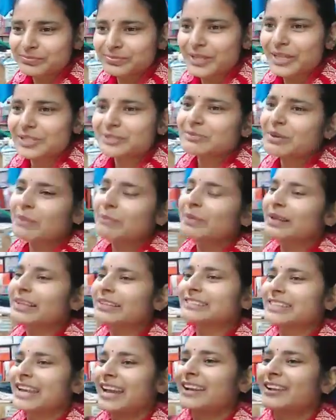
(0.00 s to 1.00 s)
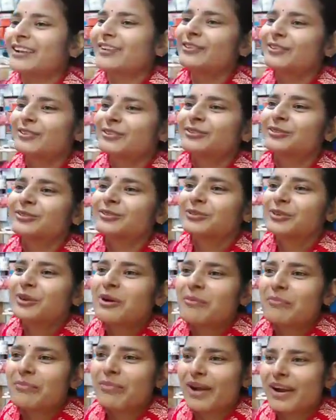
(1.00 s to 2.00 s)
सच में मिल जाए ना नोनू
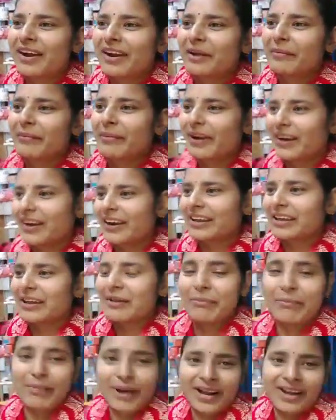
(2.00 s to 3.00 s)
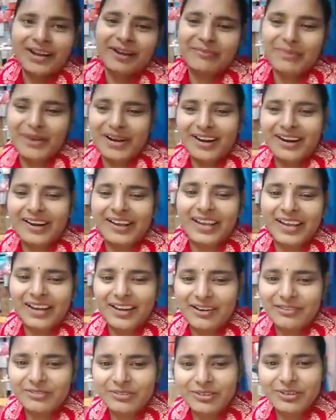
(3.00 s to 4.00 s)
पकड़ पकड़ के पकड़ पकड़ के
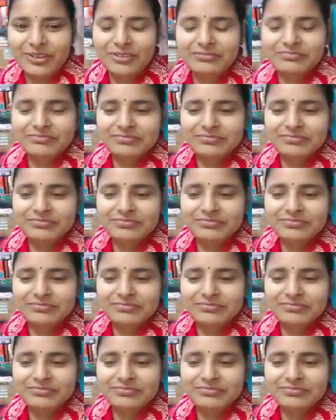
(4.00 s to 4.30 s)
ना उनको